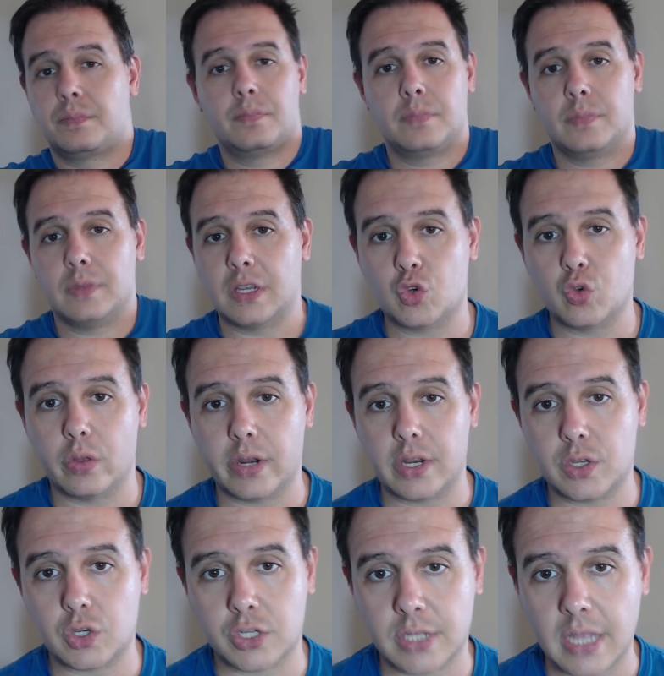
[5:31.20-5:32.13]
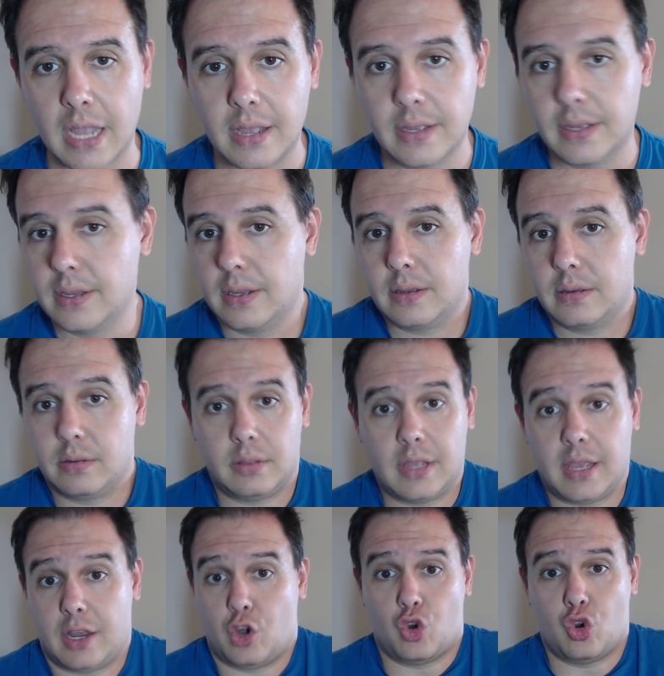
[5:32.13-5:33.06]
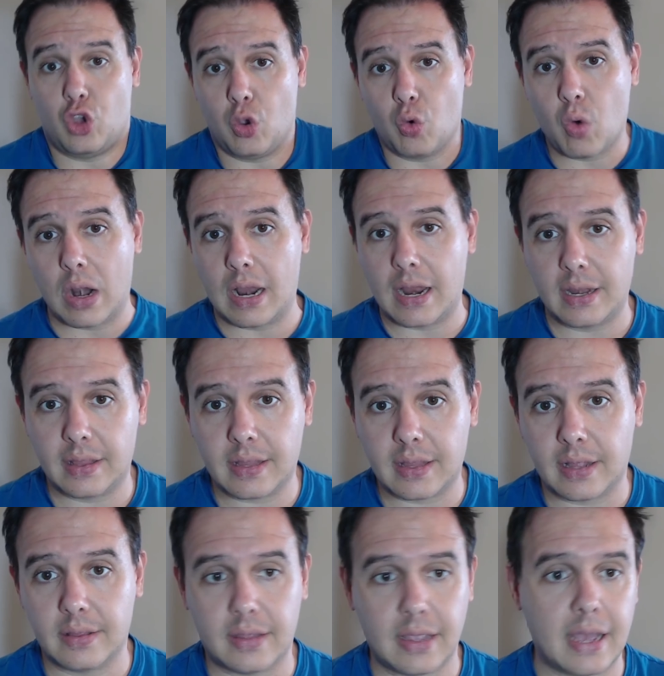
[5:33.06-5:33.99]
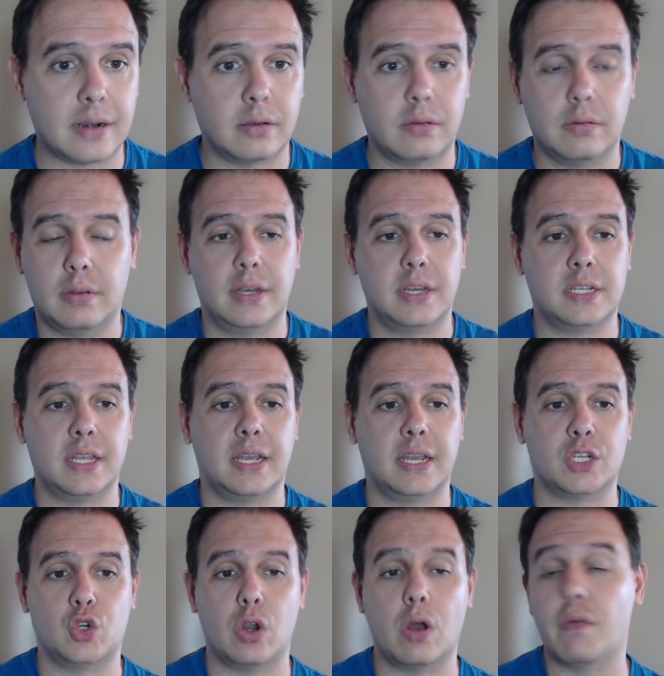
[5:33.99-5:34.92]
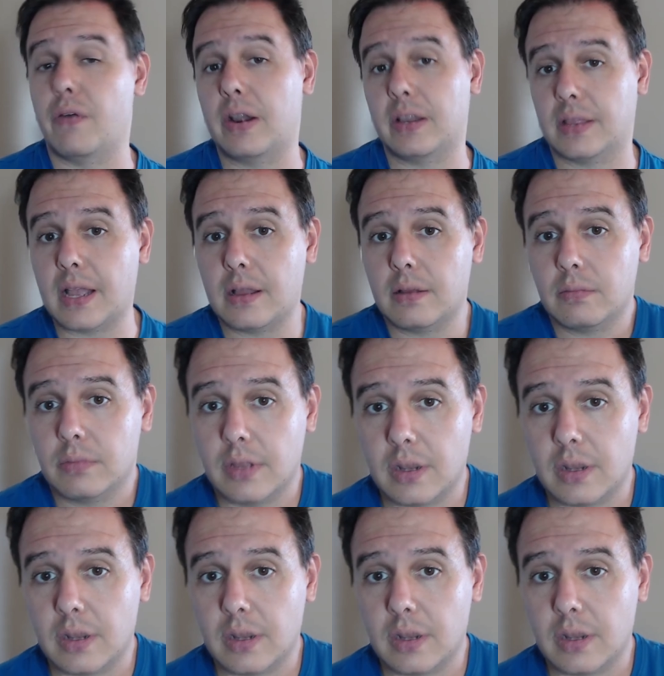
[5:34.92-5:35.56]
en su derecho está de no igualar y tantear, en este caso la oferta del